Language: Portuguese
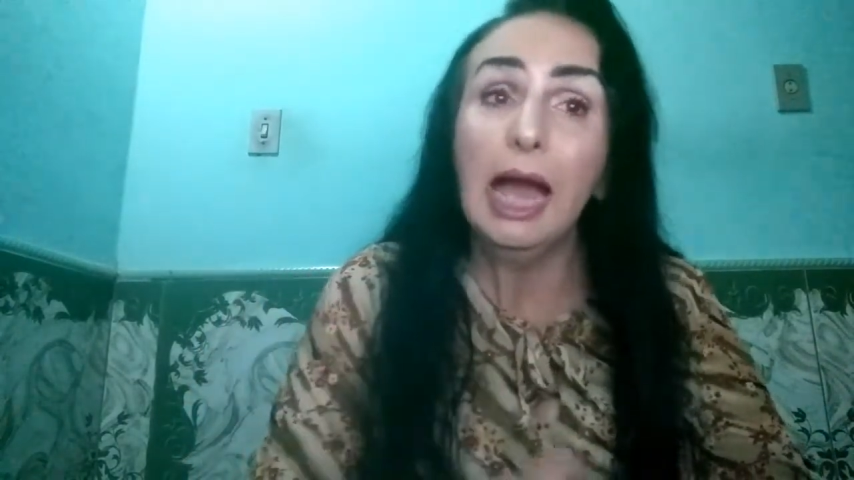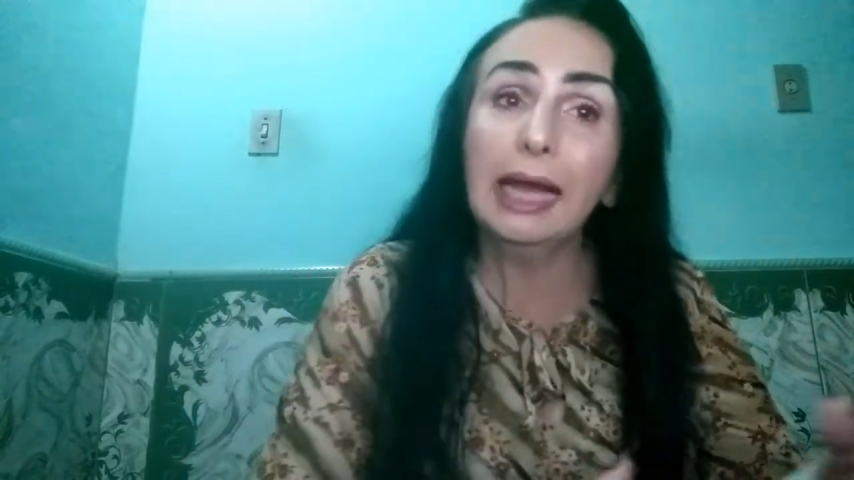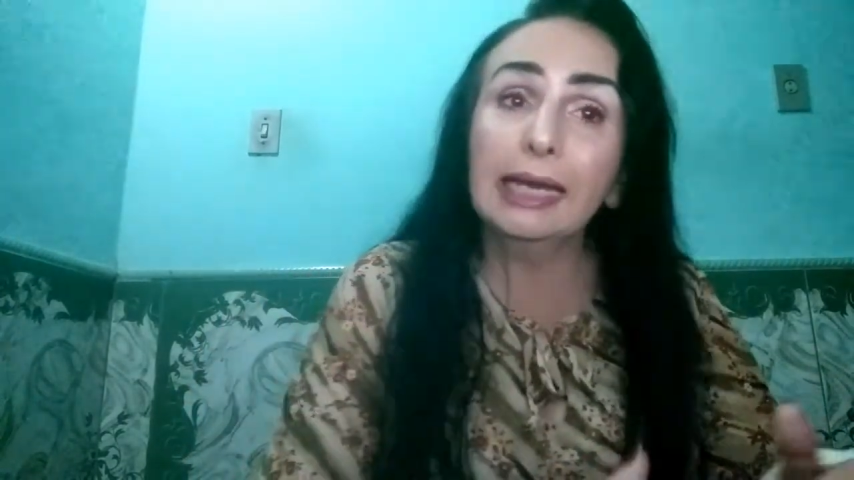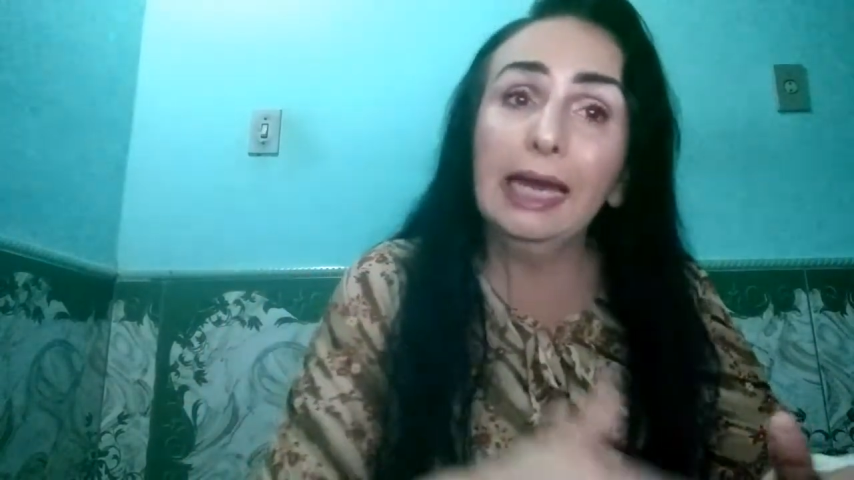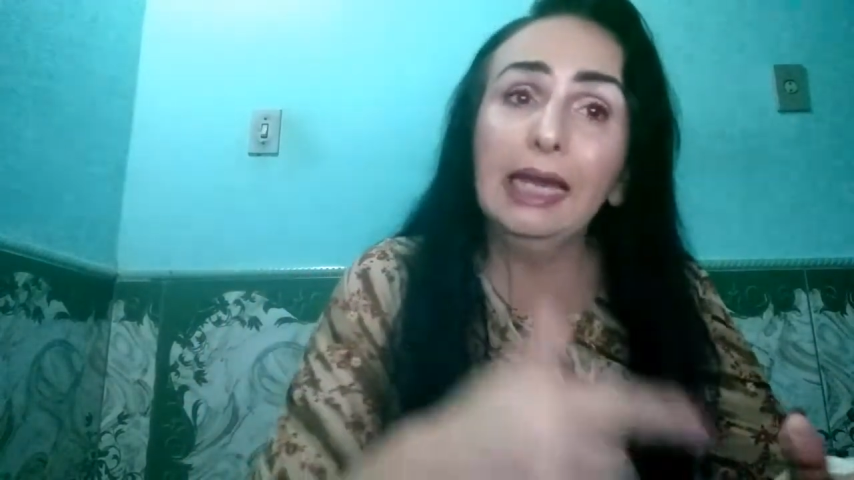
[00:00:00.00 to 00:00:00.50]

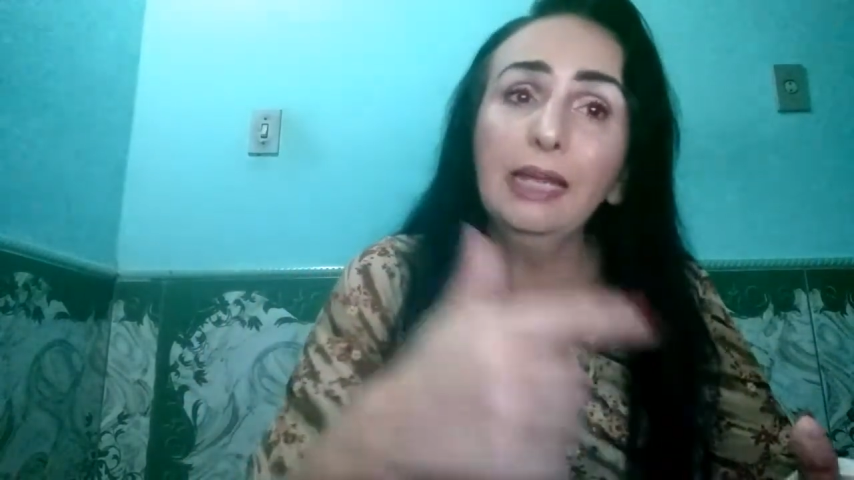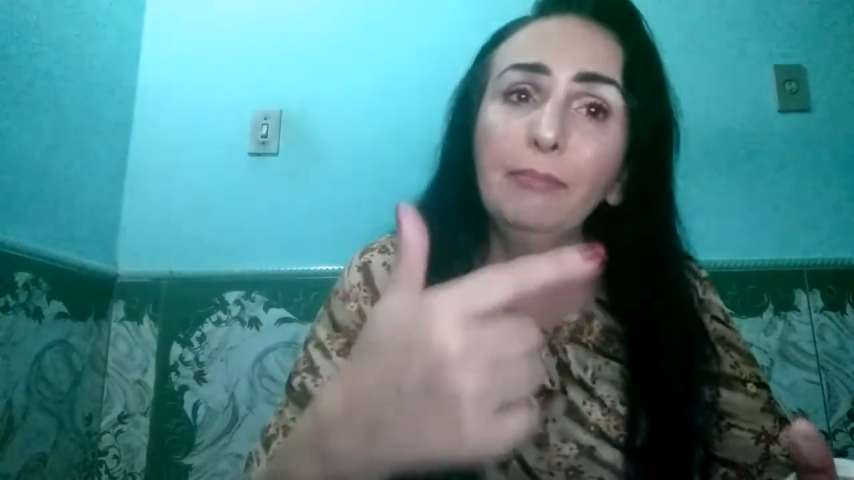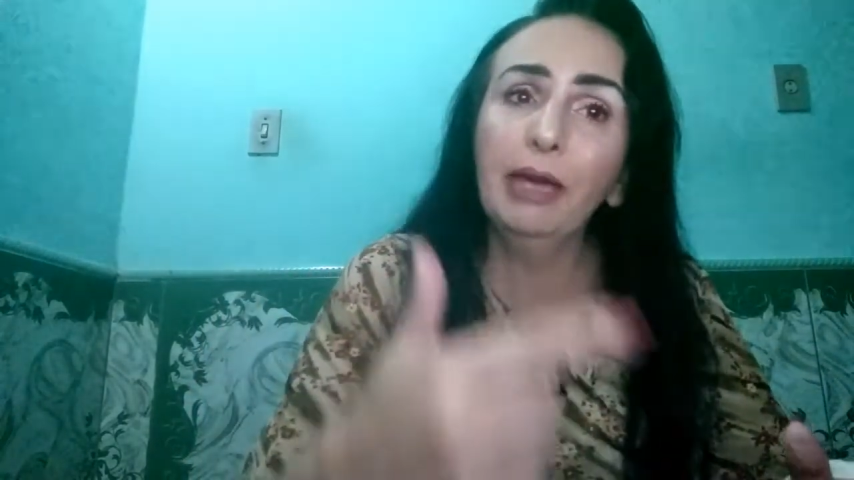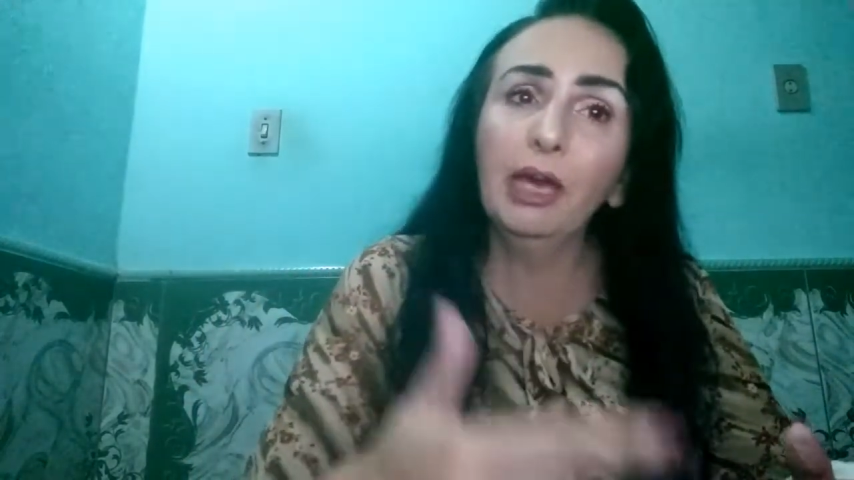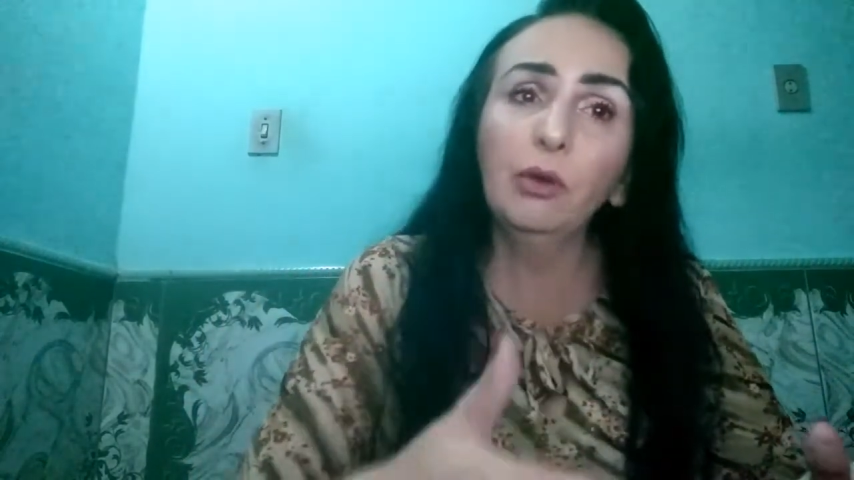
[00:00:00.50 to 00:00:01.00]
Aquele
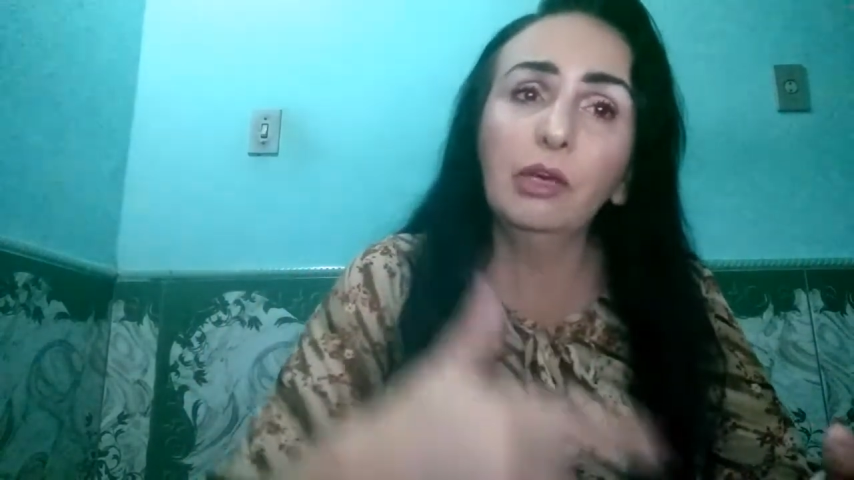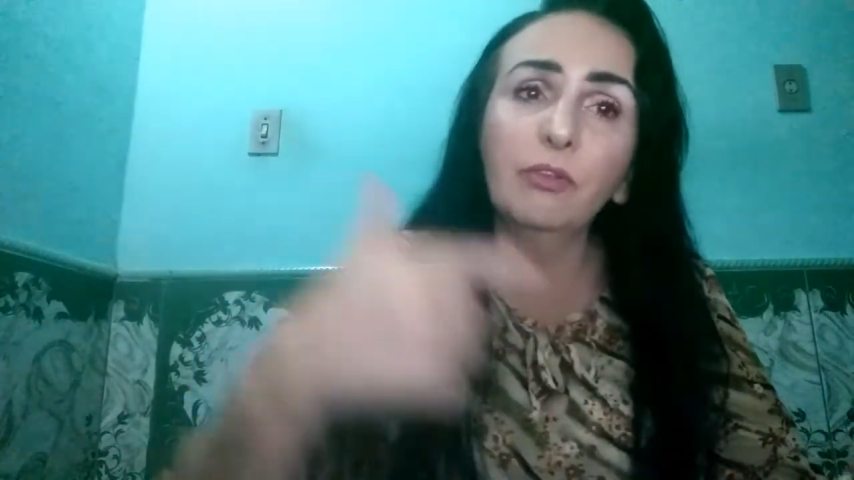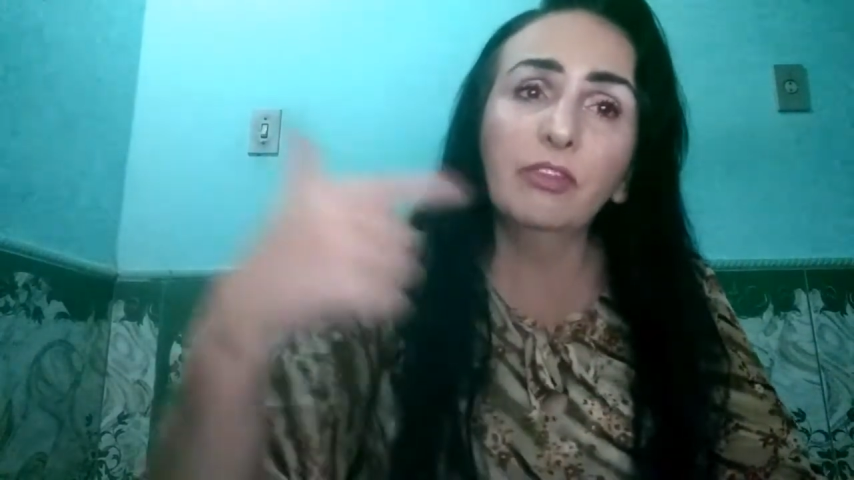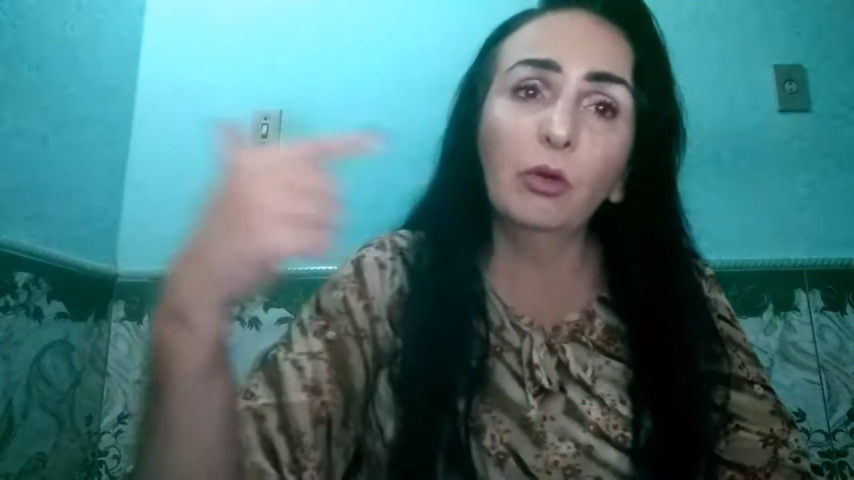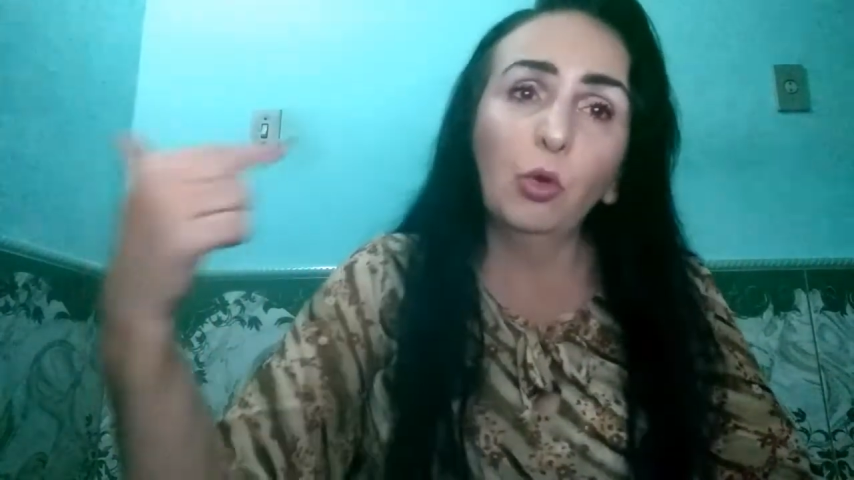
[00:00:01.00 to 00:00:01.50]
e-mail que você